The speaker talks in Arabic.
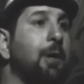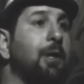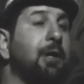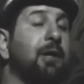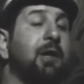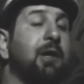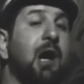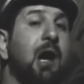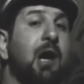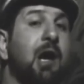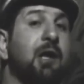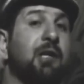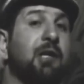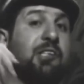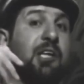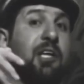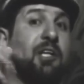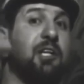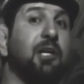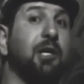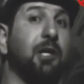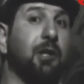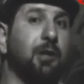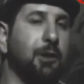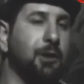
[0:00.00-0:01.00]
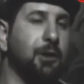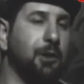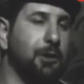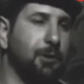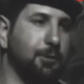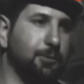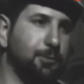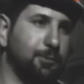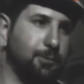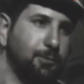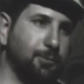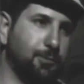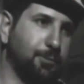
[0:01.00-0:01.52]
من كان صديقي
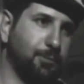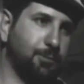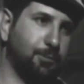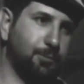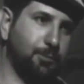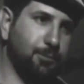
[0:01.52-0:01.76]
خوش